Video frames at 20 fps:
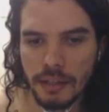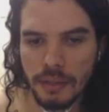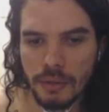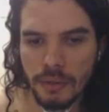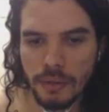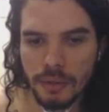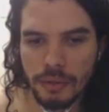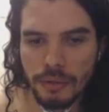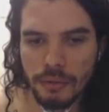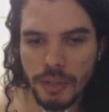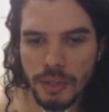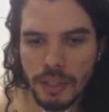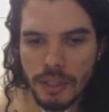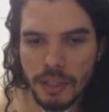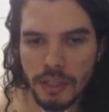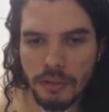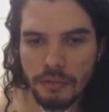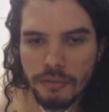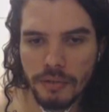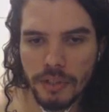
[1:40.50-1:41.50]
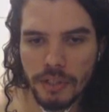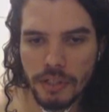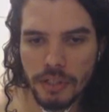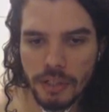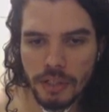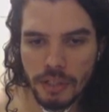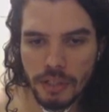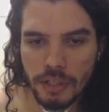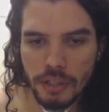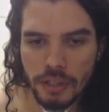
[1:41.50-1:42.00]
Outro item que eu
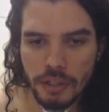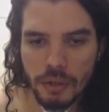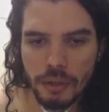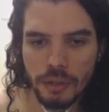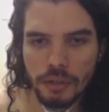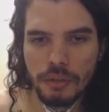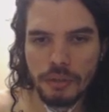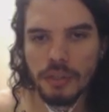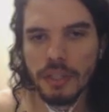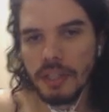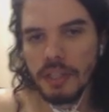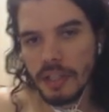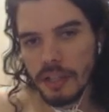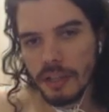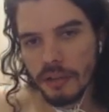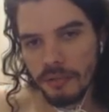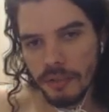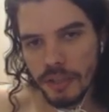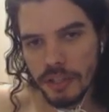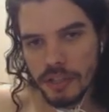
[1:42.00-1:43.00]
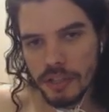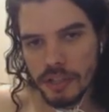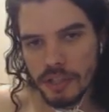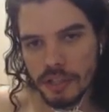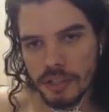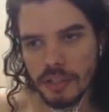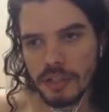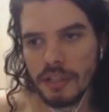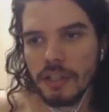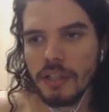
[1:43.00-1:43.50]
vendi e outro item que eu
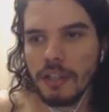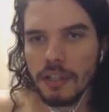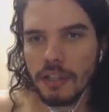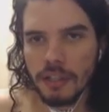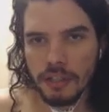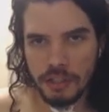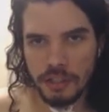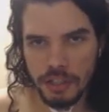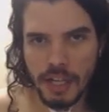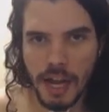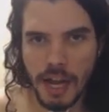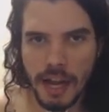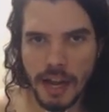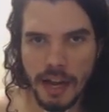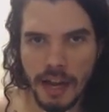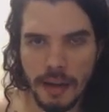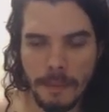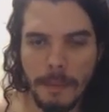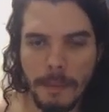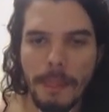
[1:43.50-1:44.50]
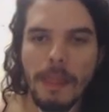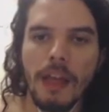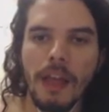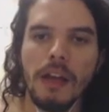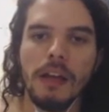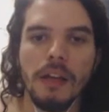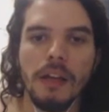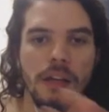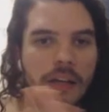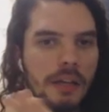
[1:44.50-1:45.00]
vendi. Já é?
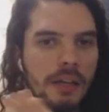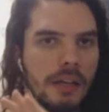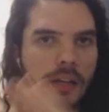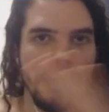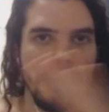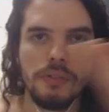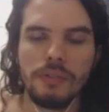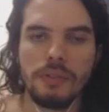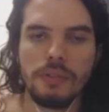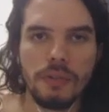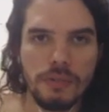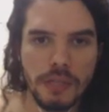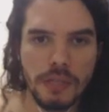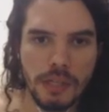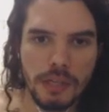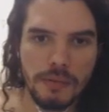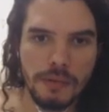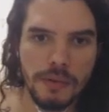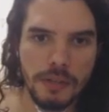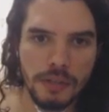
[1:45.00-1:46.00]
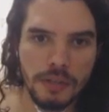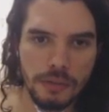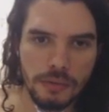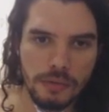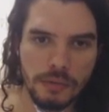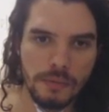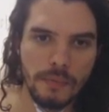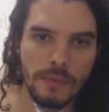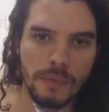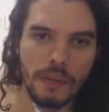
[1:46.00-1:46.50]
Isso são os itens
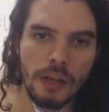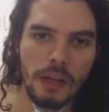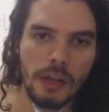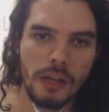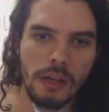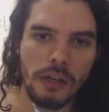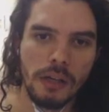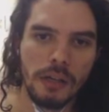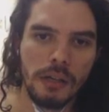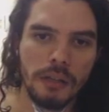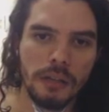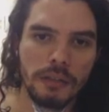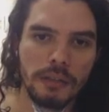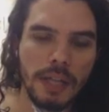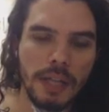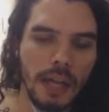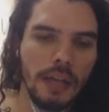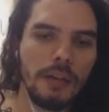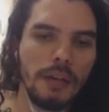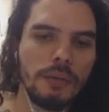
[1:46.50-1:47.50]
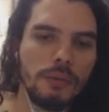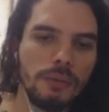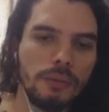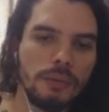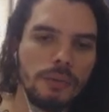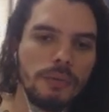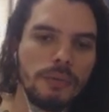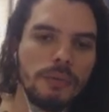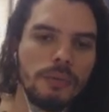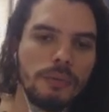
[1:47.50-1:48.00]
vendidos. Tem
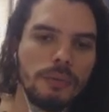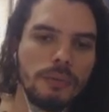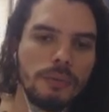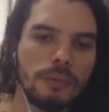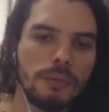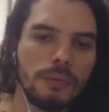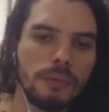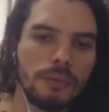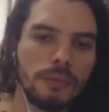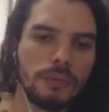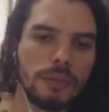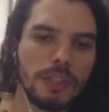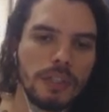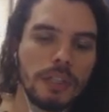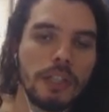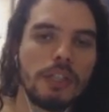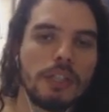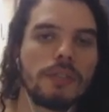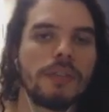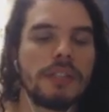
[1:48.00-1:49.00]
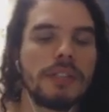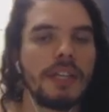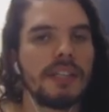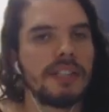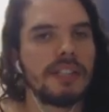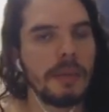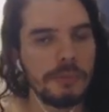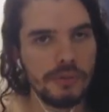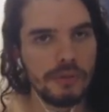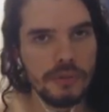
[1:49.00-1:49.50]
o, os itens que você
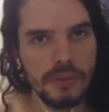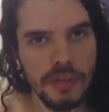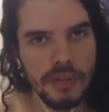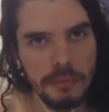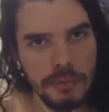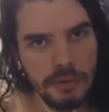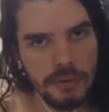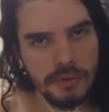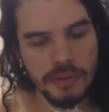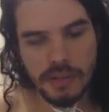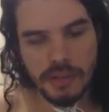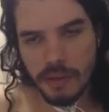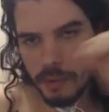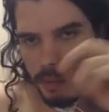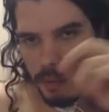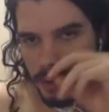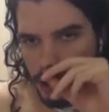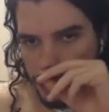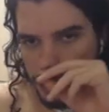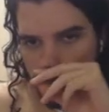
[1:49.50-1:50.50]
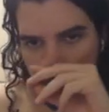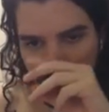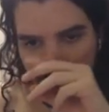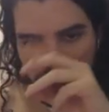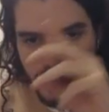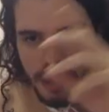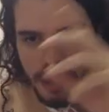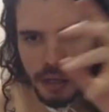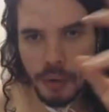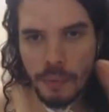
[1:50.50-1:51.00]
recebe dos seus amigos, você também pode pegar no
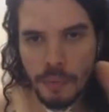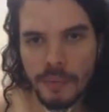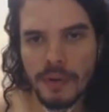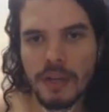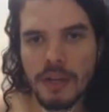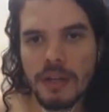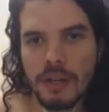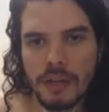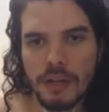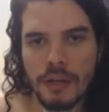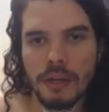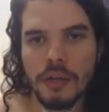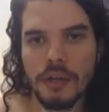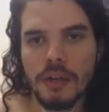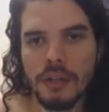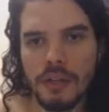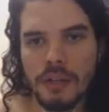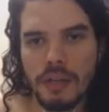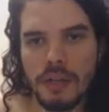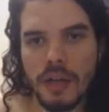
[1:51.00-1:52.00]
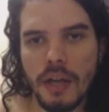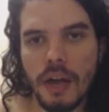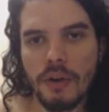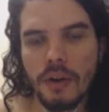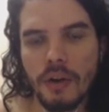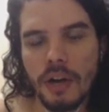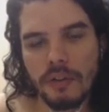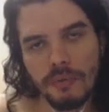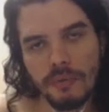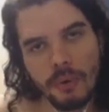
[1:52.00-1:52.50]
leilão. E
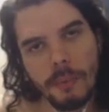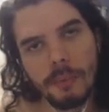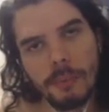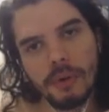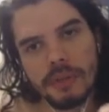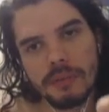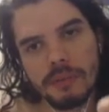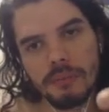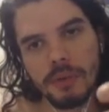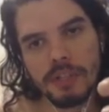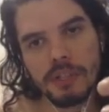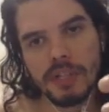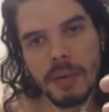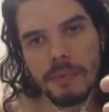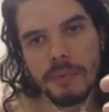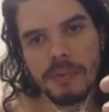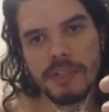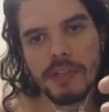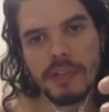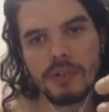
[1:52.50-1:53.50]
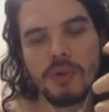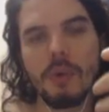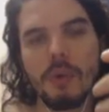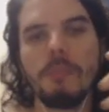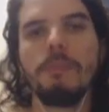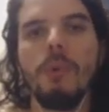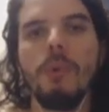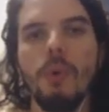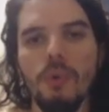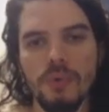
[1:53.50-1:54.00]
agora eu vou mostrar para vocês
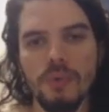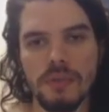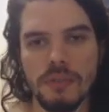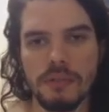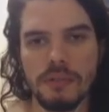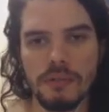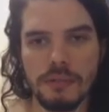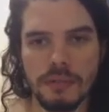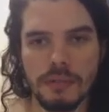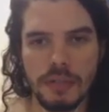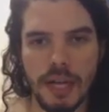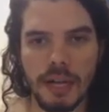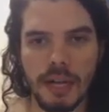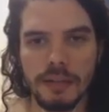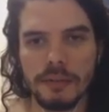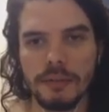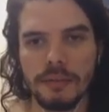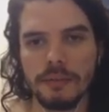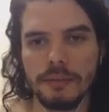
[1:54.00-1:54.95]
Compose, tá?